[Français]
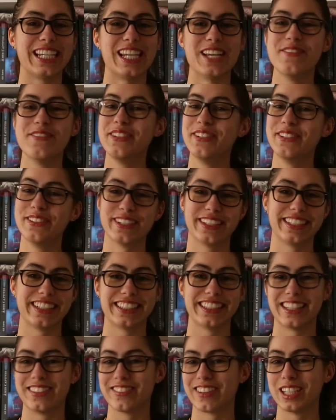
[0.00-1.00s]
jamais dû sortir
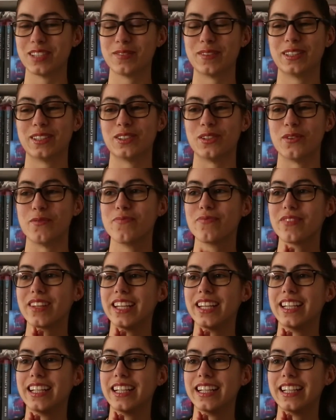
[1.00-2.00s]
cette phrase parce que,
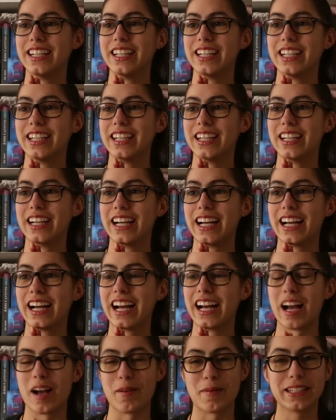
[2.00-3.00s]

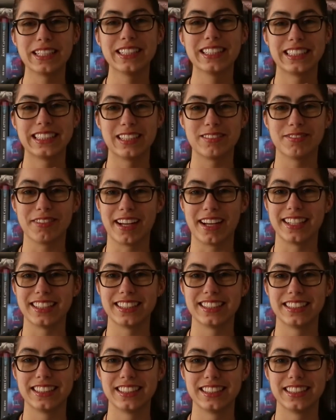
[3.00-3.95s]
à partir de cette phrase,